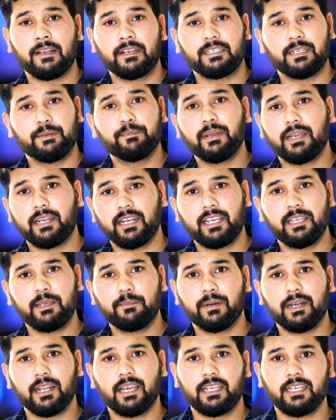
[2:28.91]
ये मैंने ही
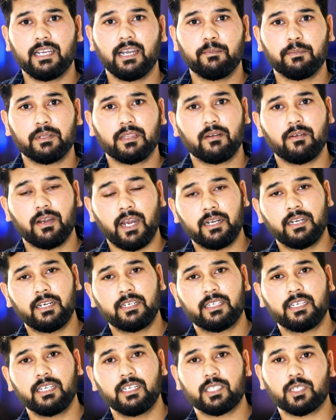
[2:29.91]
बनाई है मतलब
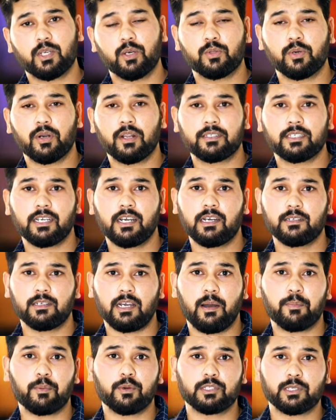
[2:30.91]
एडिट की इसको थोड़ा सा
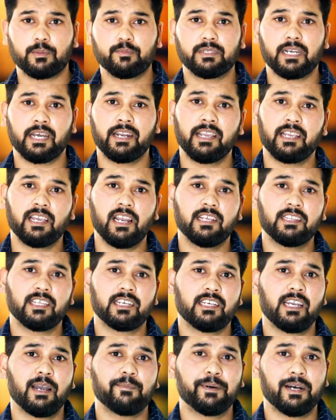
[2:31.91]
आपको समझाने के लिए
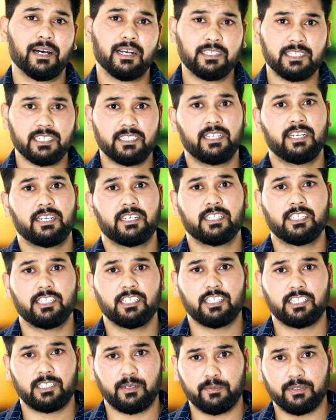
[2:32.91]
ताकि आप अच्छे तरीके
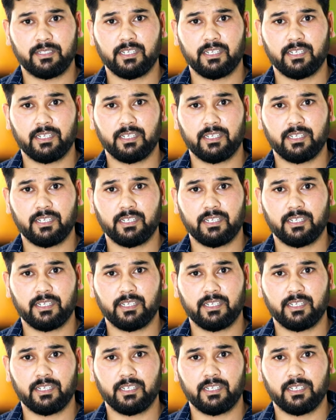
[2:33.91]
से समझ